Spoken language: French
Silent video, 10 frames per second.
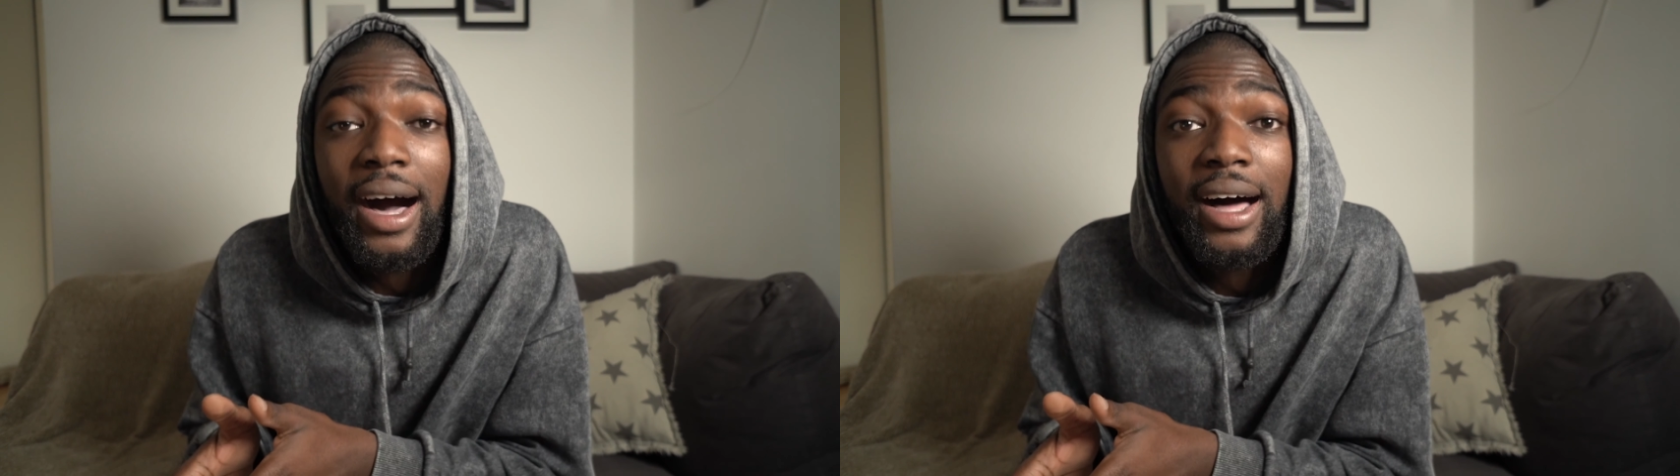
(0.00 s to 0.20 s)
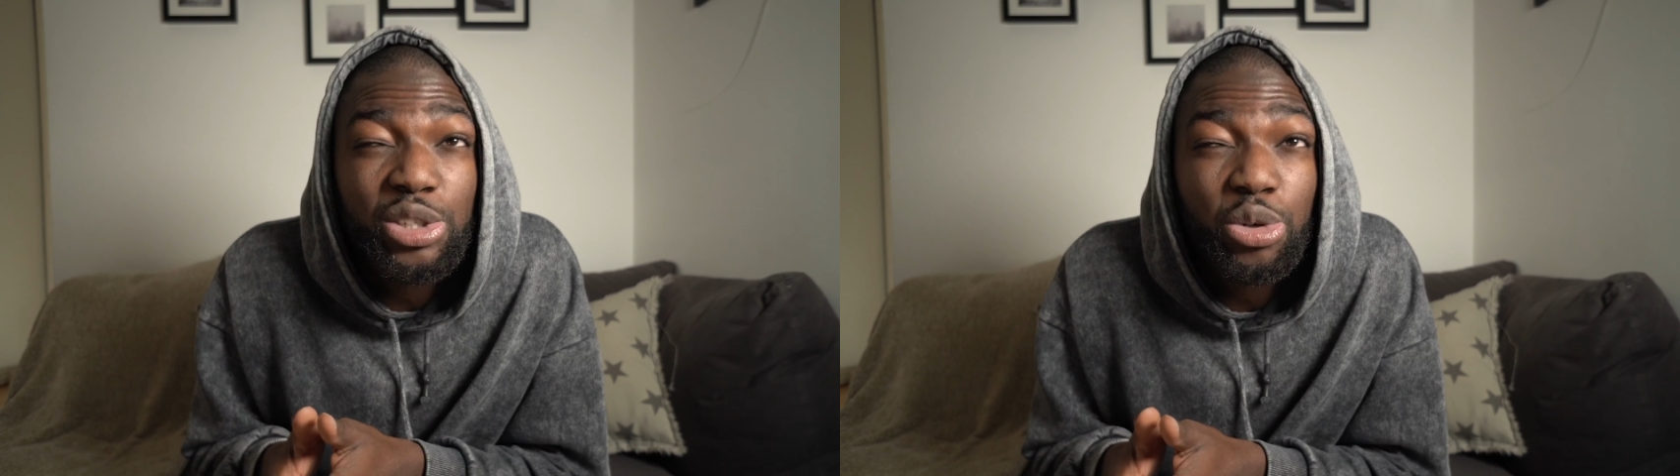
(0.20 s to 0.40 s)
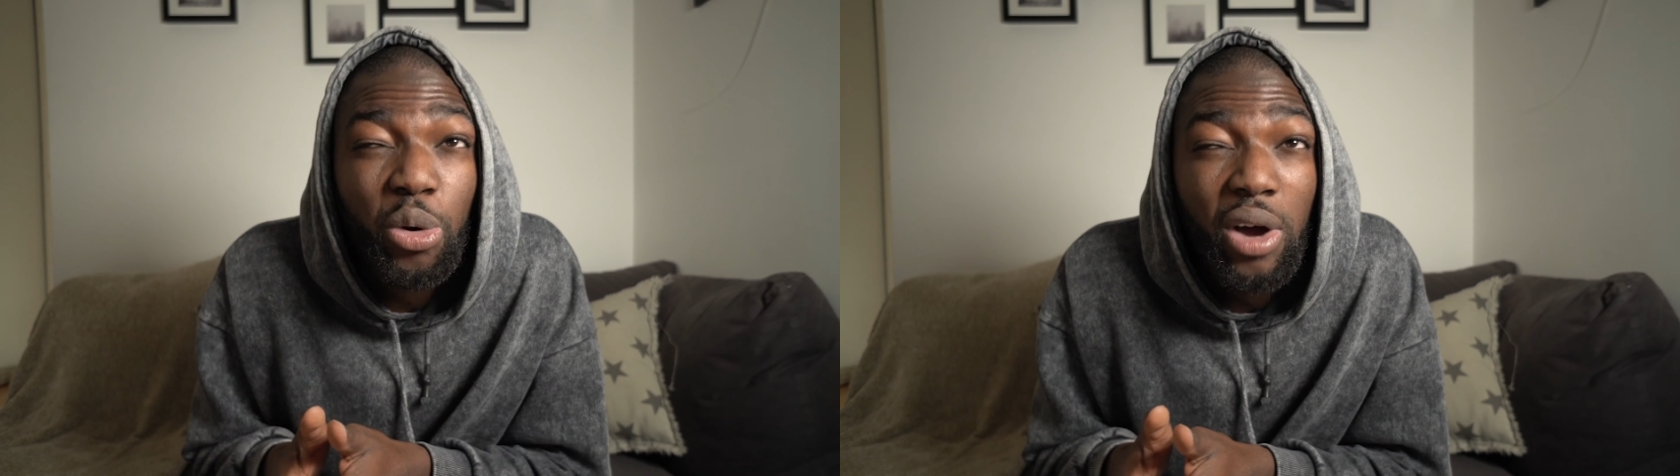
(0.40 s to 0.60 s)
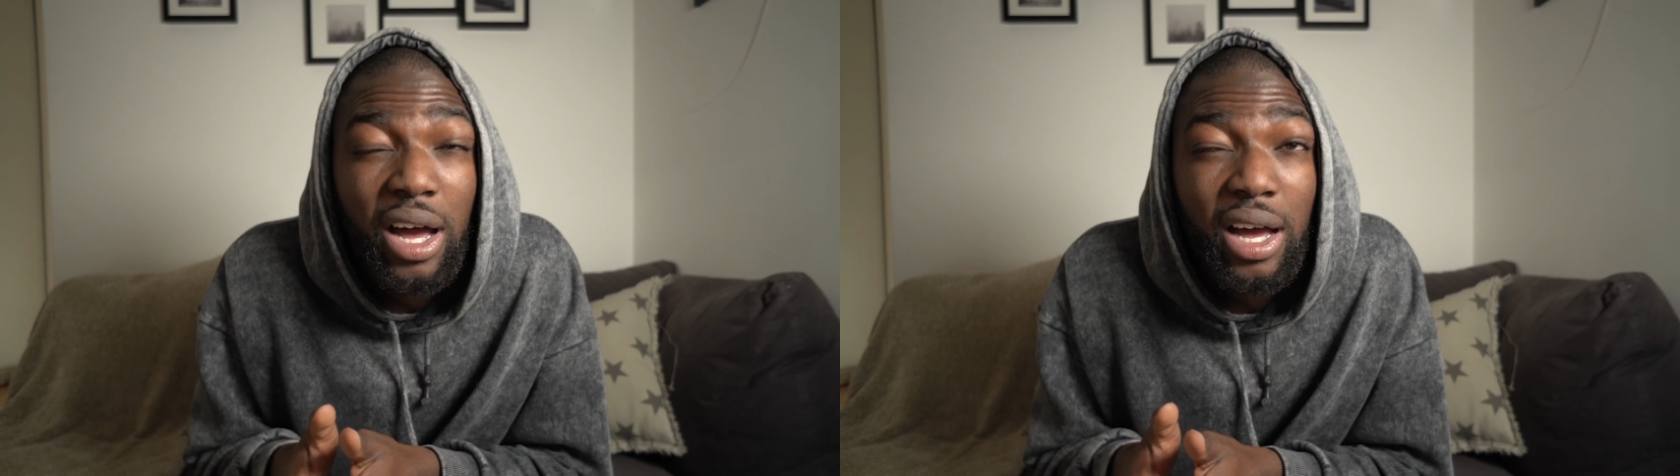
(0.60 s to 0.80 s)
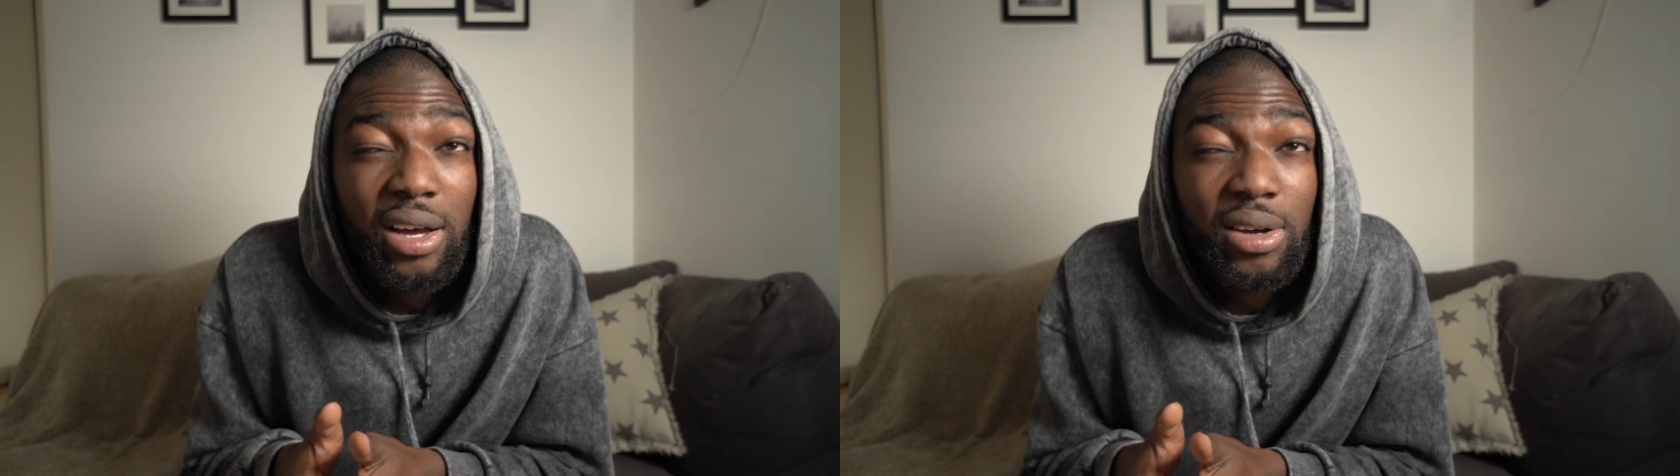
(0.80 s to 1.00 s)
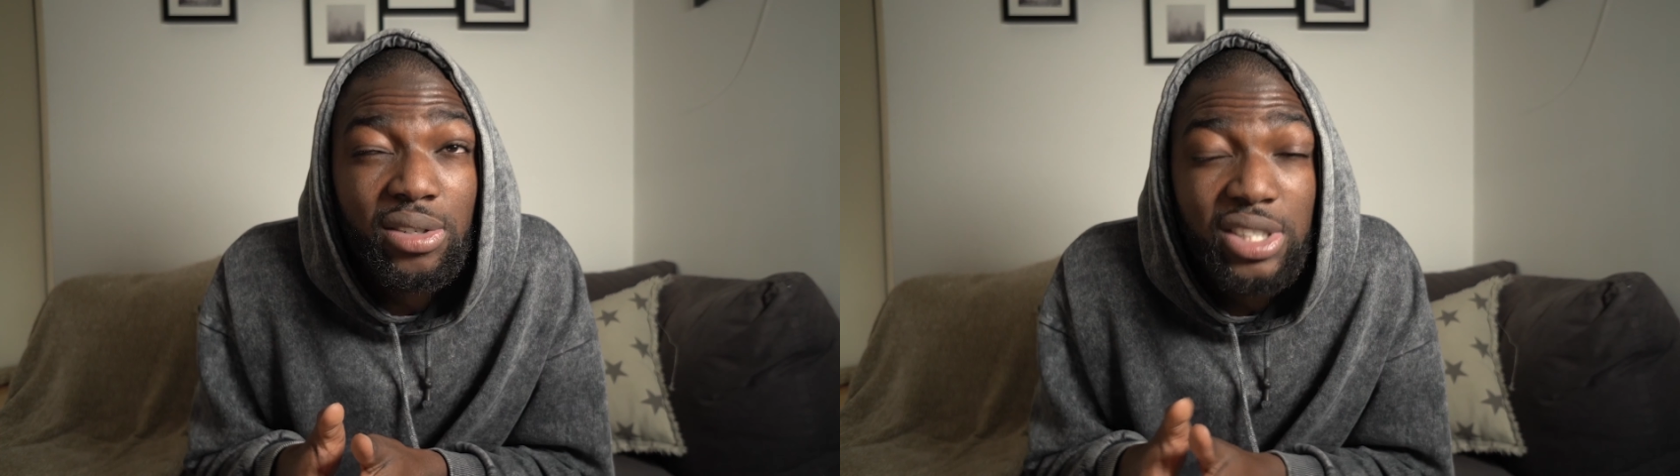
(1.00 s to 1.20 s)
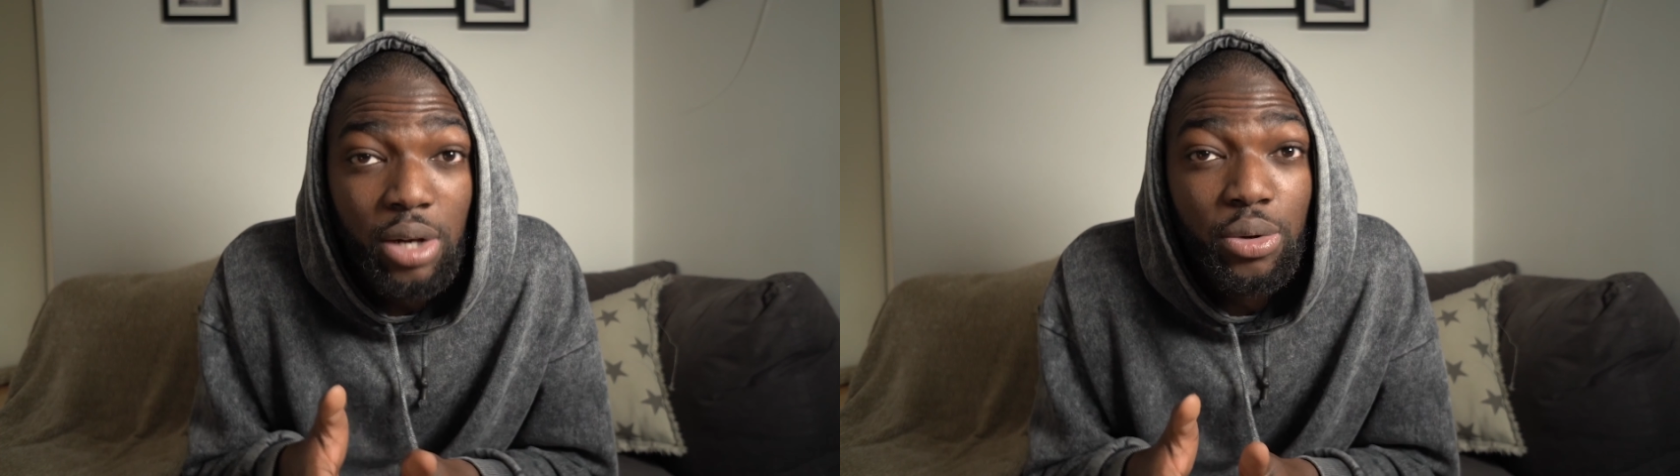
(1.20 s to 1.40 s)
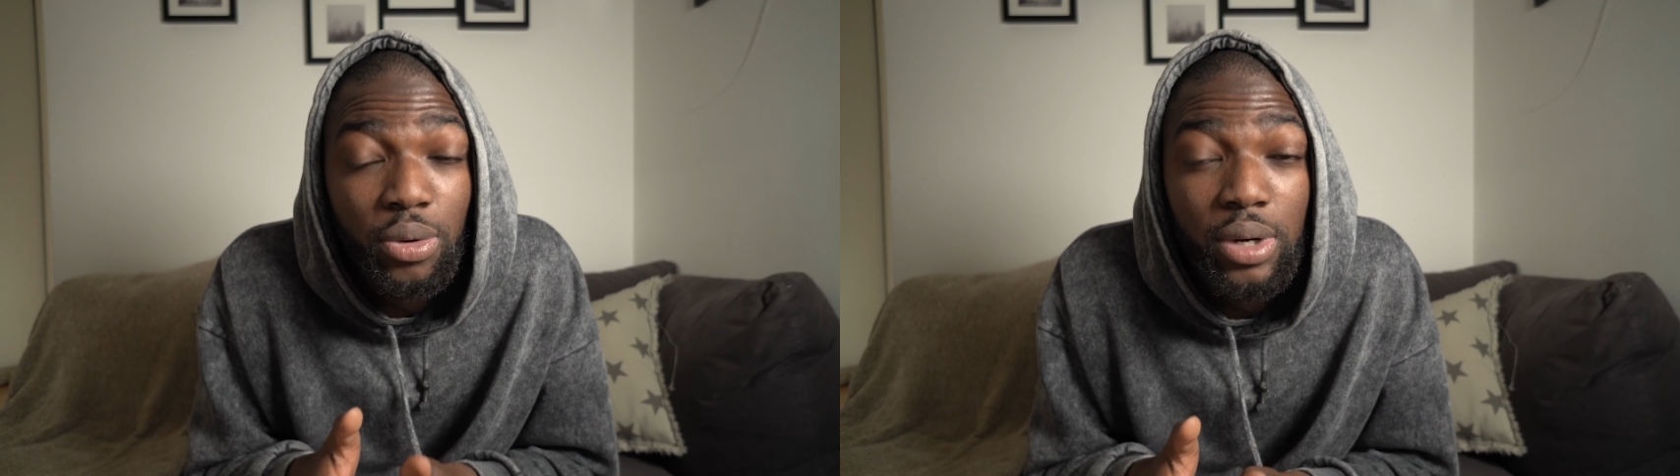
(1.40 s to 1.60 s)
A, je crois euh,
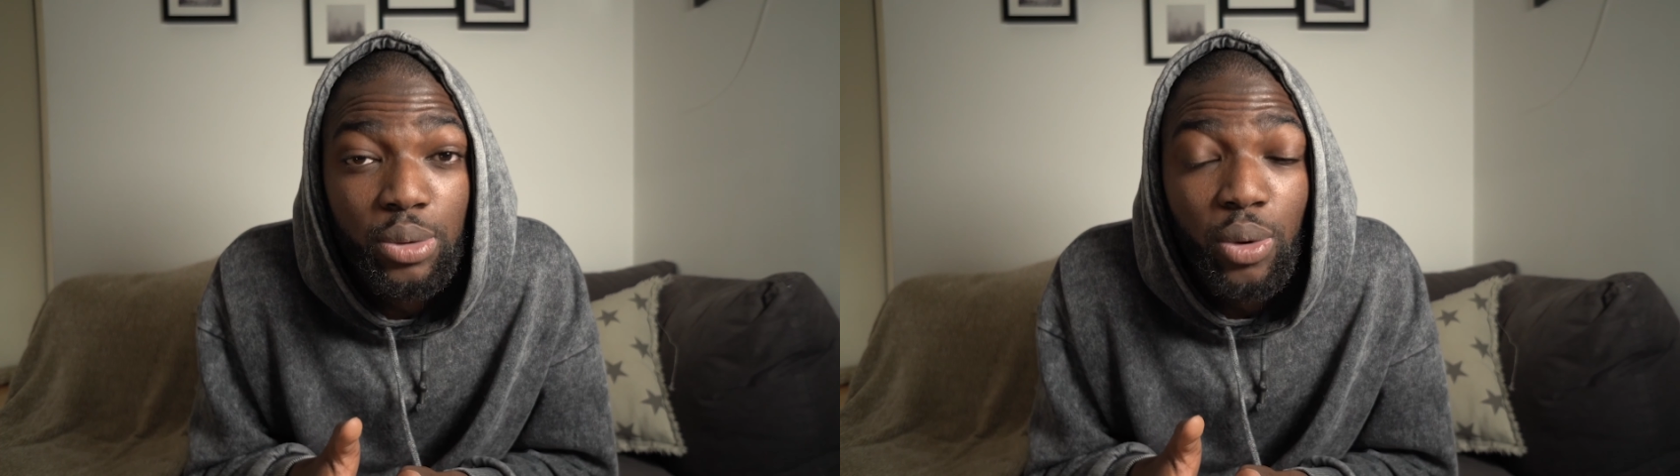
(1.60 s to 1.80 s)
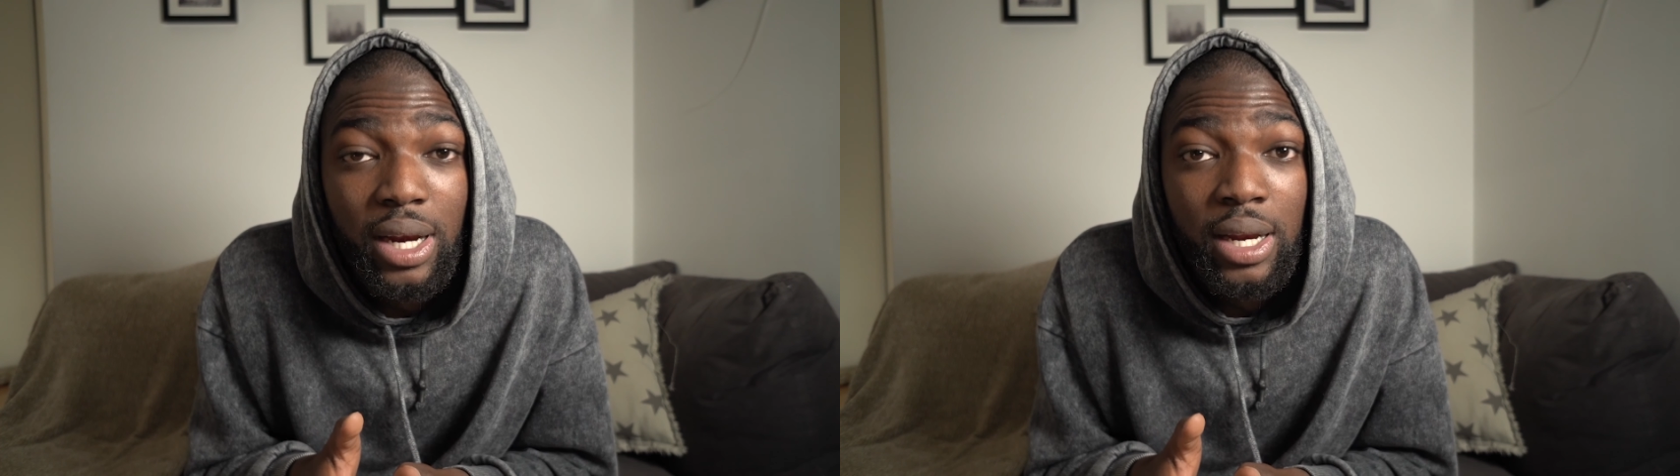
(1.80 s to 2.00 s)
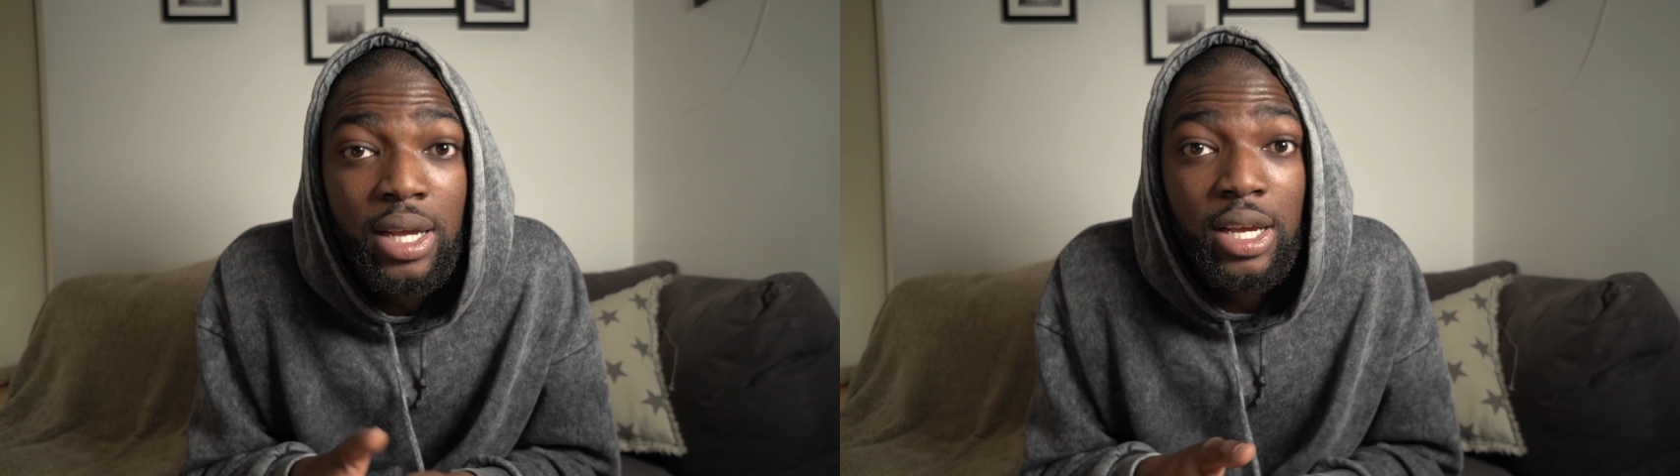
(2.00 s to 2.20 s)
Charles de Gaulle Étoile.